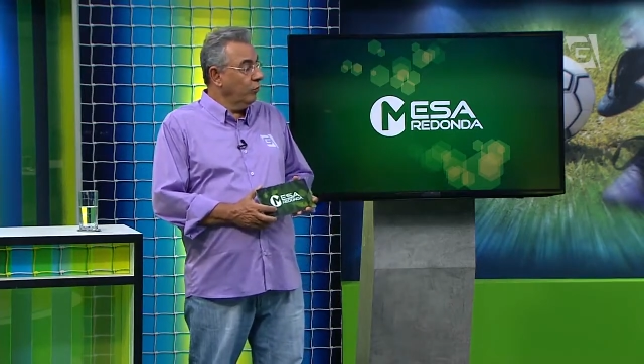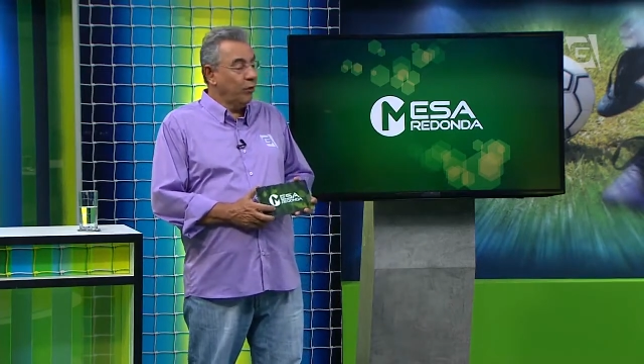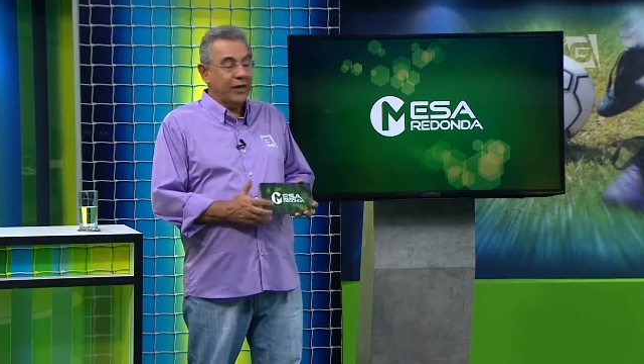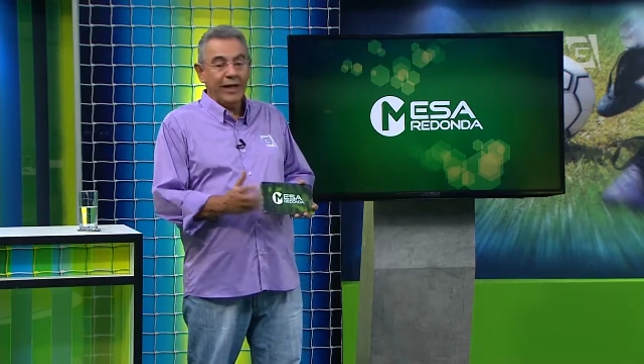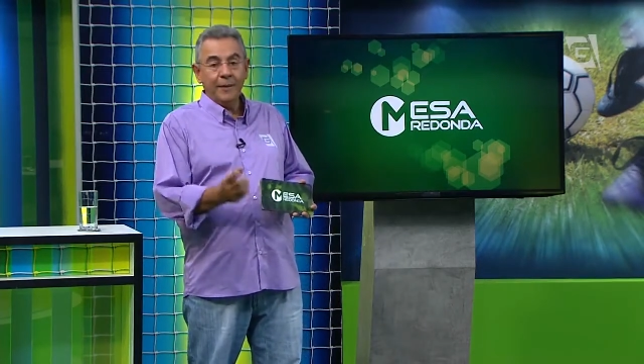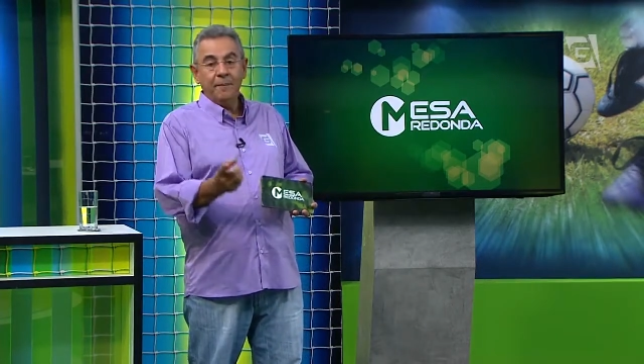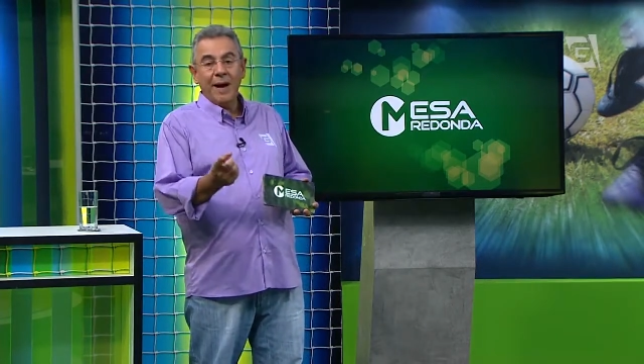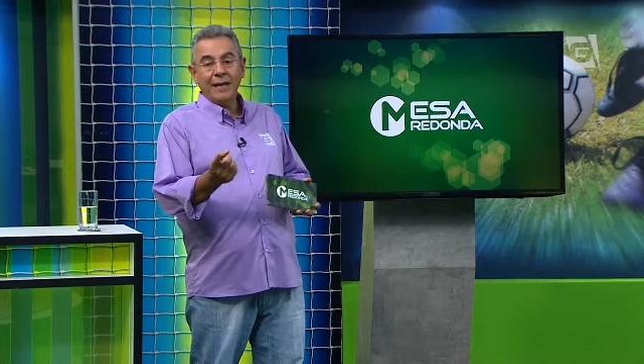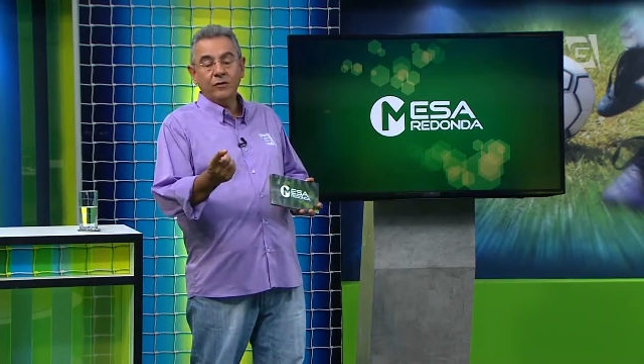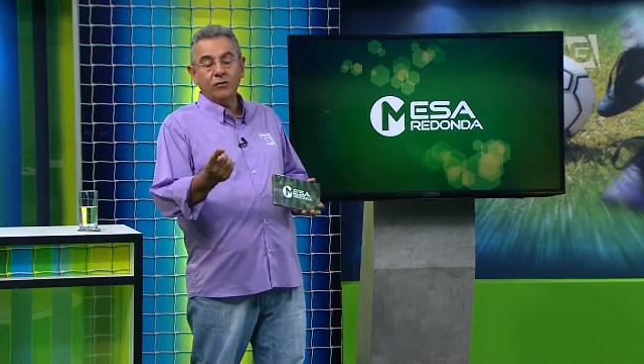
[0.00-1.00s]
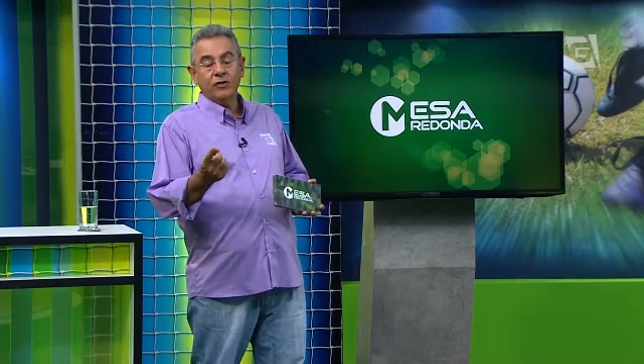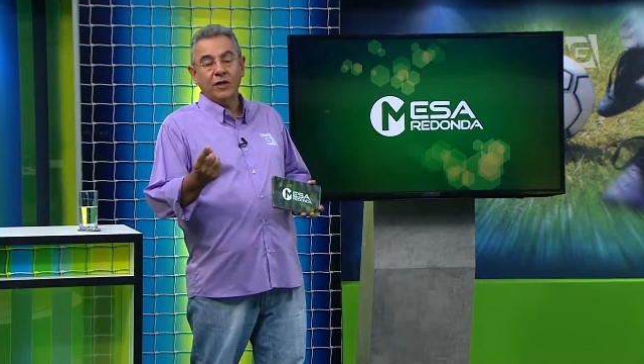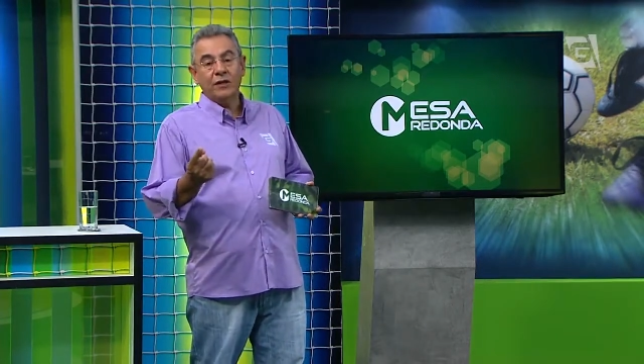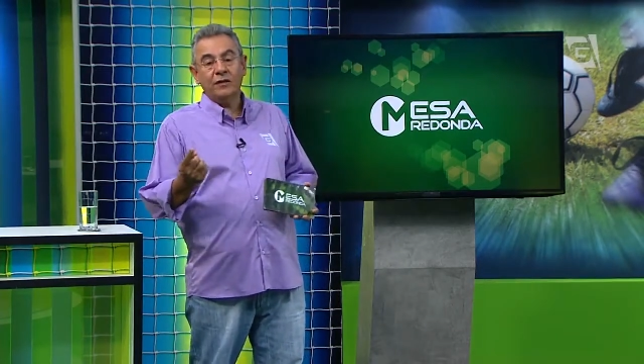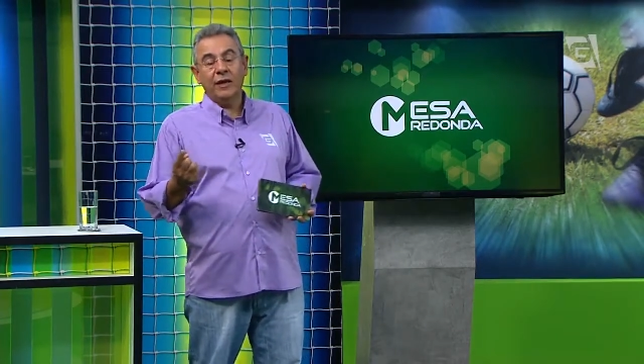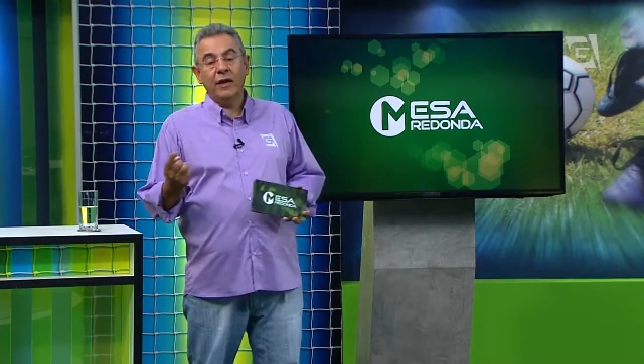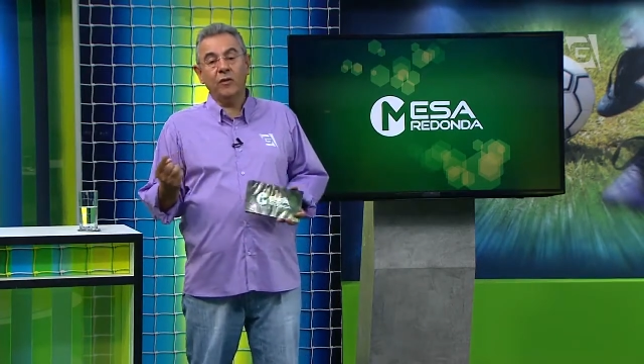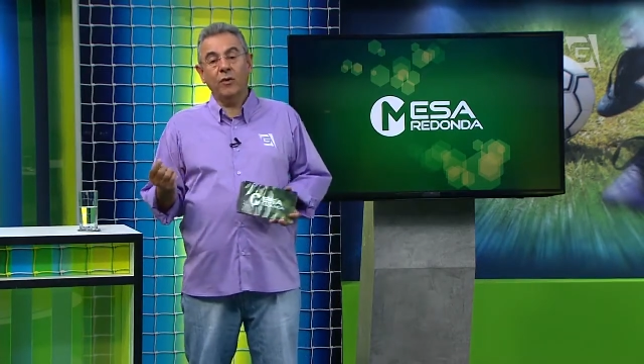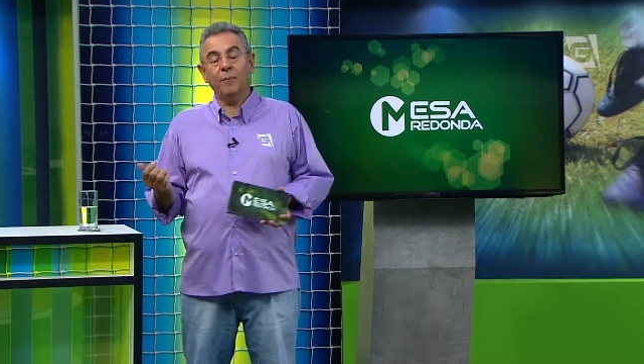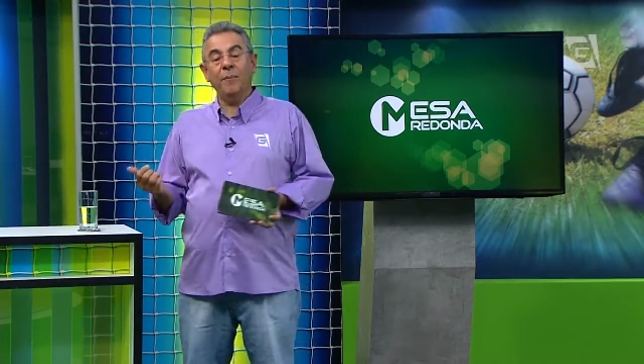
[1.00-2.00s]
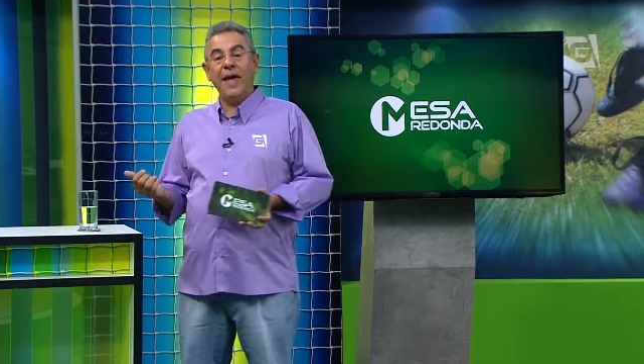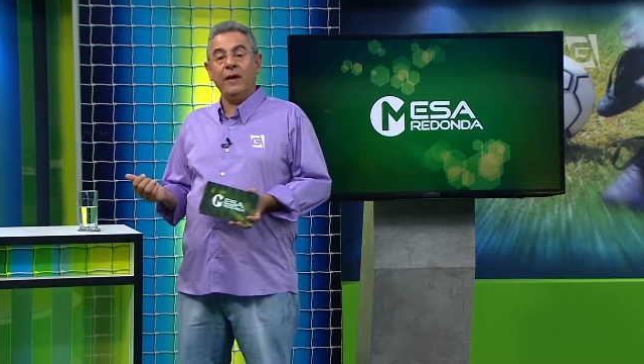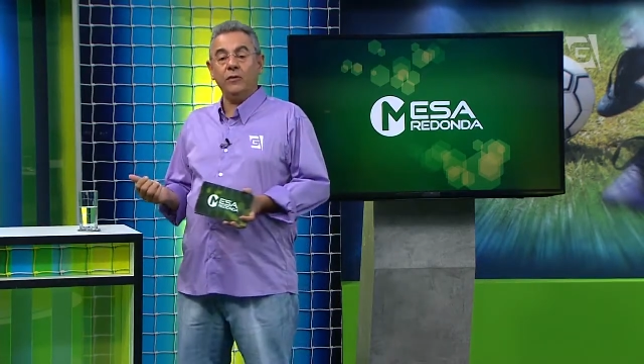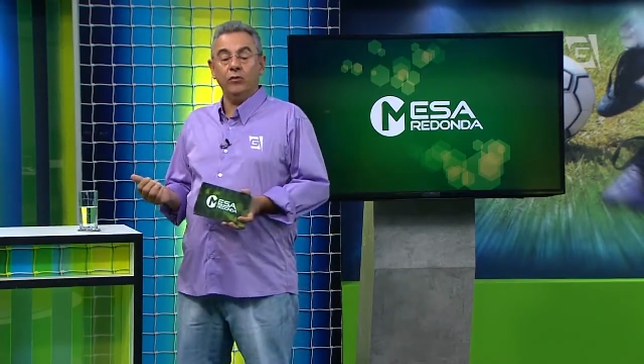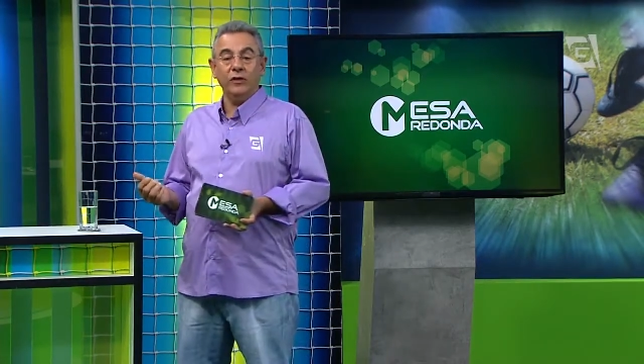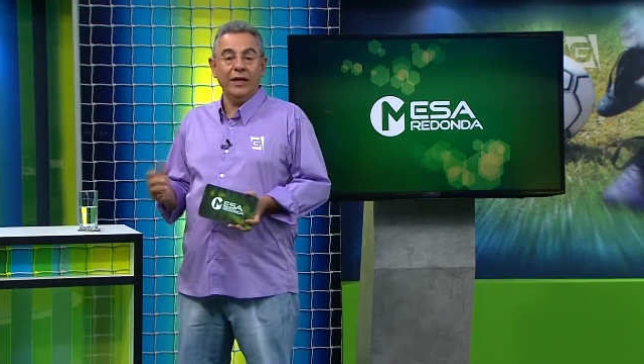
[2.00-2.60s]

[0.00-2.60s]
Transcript: Porque ele bate o escanteio aberto